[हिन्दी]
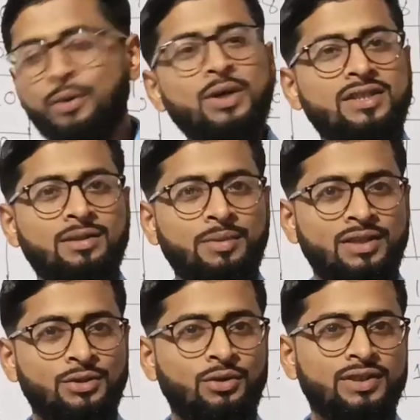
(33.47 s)
एजुकेशन
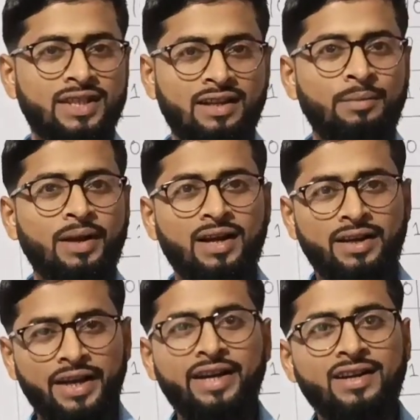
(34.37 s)
में जो चैनल बना
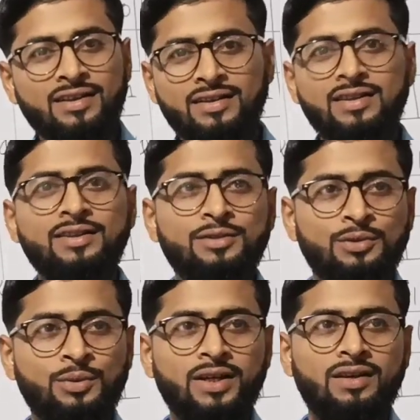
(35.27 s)
क्रिएट करते हैं
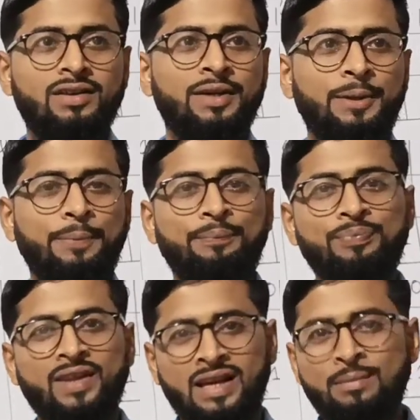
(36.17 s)
तो उनके लिए
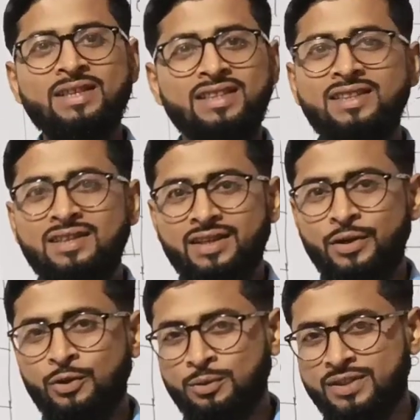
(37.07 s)
एक मैसेज आता
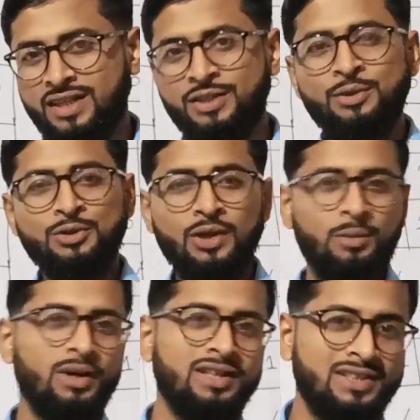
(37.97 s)
है यूट्यूब से आज वो
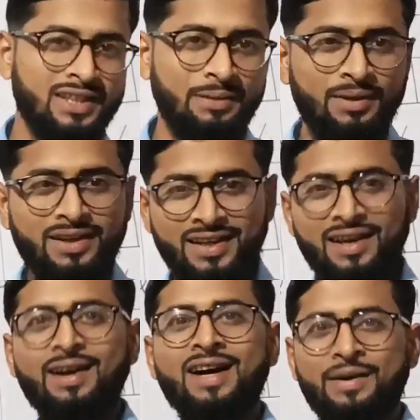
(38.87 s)
छोटा मोटा स्टेप है
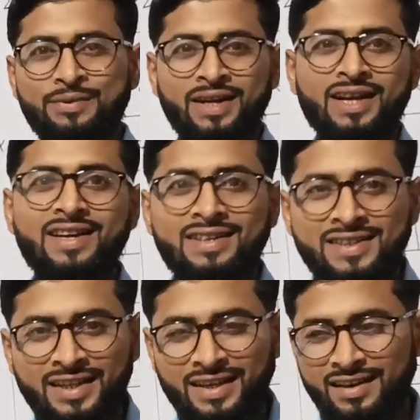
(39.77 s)
लेकिन हाँ काफ़ी
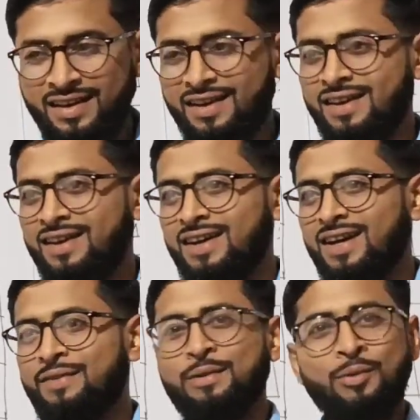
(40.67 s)
एनकरेजिंग है
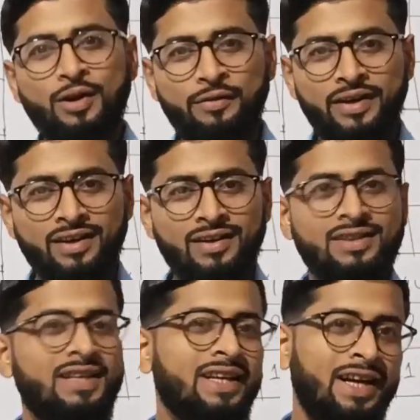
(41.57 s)
काफ़ी मोटिवेटिंग
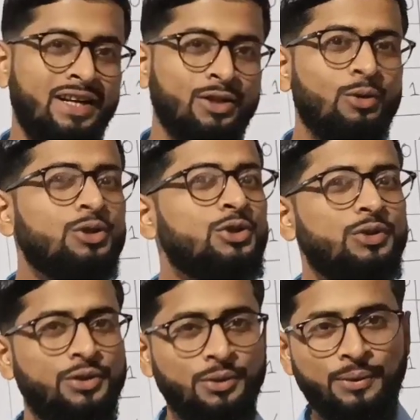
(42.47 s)
है दैट क्रेडिट गोज
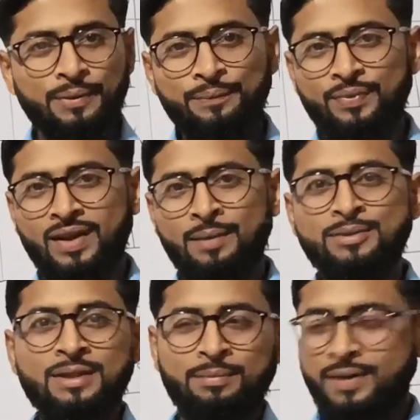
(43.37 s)
टू यू
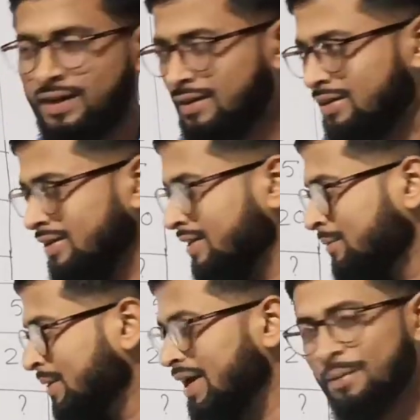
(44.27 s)
आप सबका
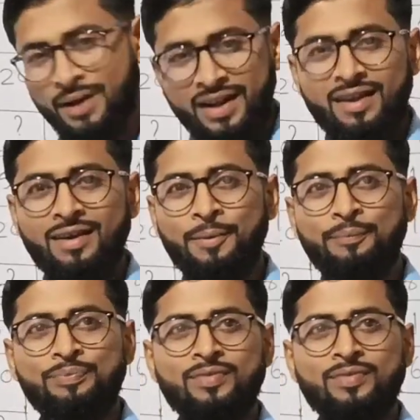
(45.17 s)
ये मेहरबानी है